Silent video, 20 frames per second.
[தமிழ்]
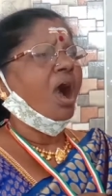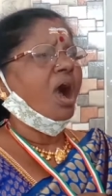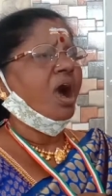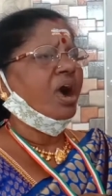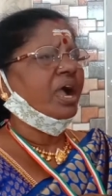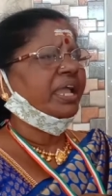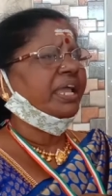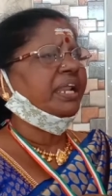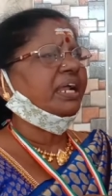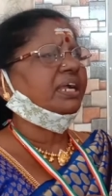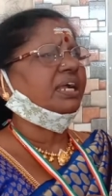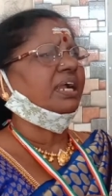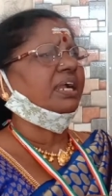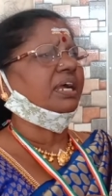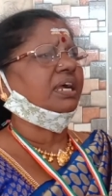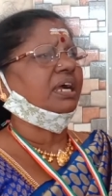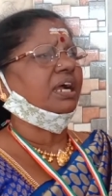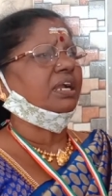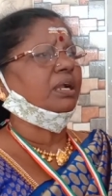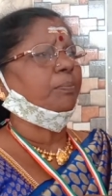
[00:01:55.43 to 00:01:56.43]

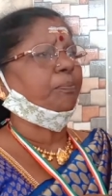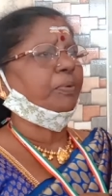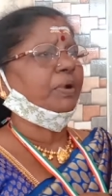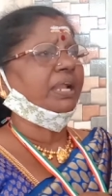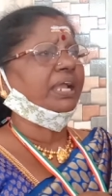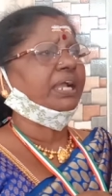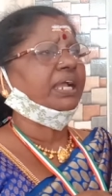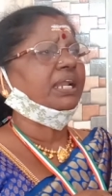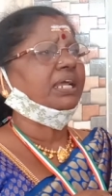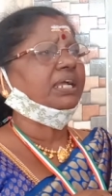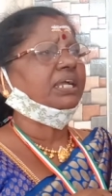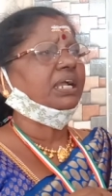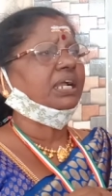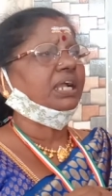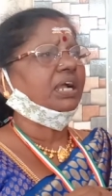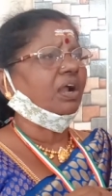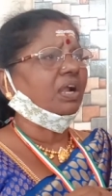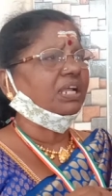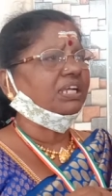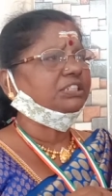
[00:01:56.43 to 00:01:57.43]
ஆயிரக்கணக்கான பிள்ளைங்களுக்கு
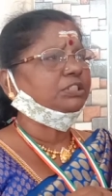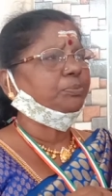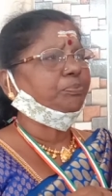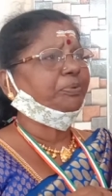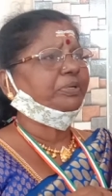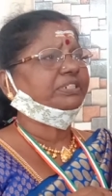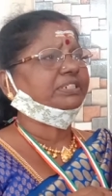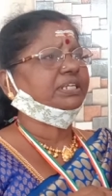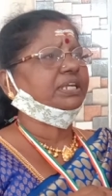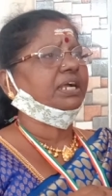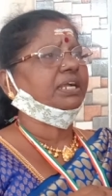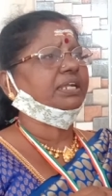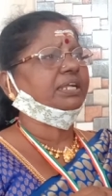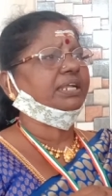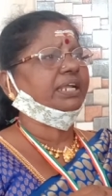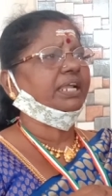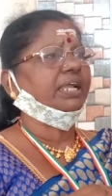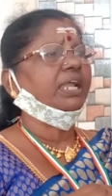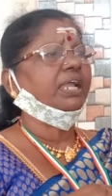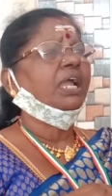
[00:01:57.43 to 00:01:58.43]
காலேஜ் ஃபீஸ்
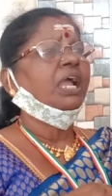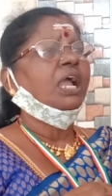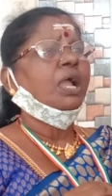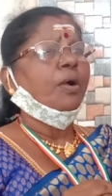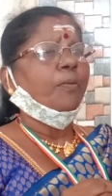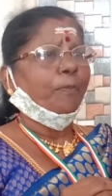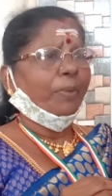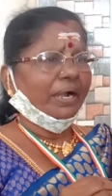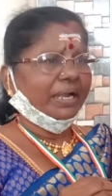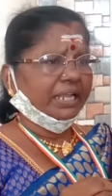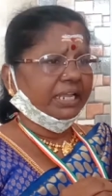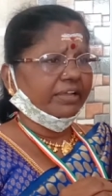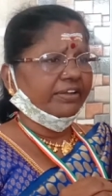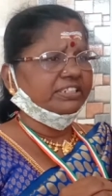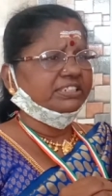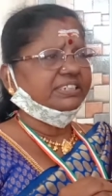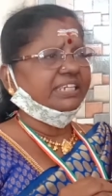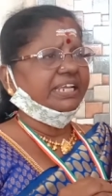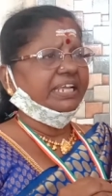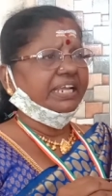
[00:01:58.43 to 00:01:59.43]
கட்டி படிக்க
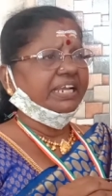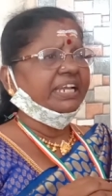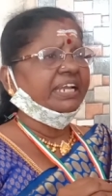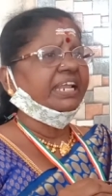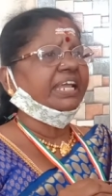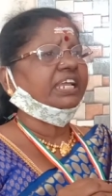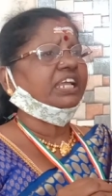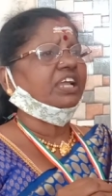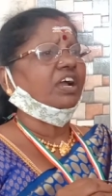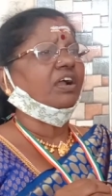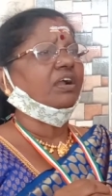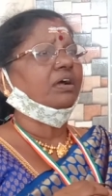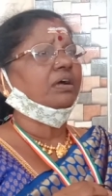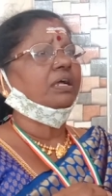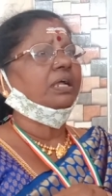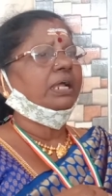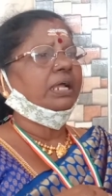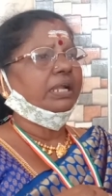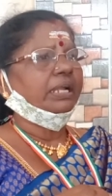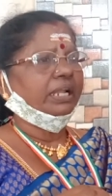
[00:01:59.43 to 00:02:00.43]
வச்சு இன்றைக்கும்
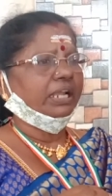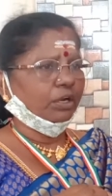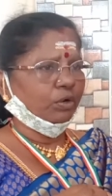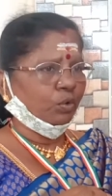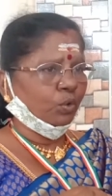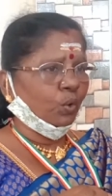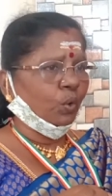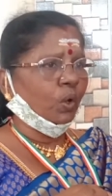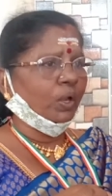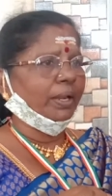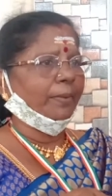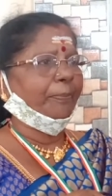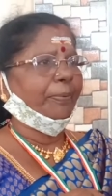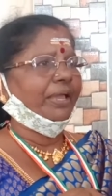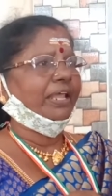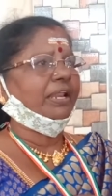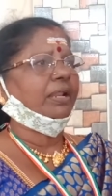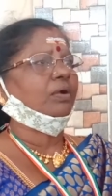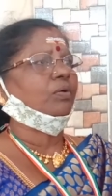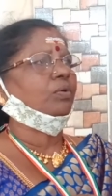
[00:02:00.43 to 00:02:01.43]
நீங்கள் நூறு
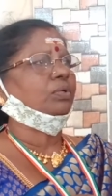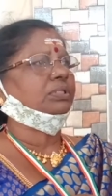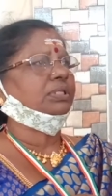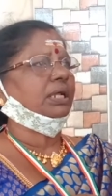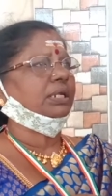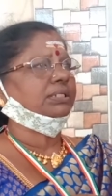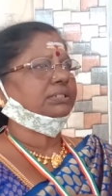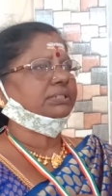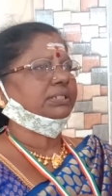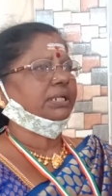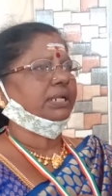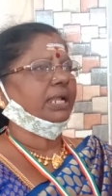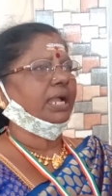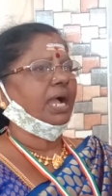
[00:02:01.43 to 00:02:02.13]
பேரை கொடுத்தாலும் சரி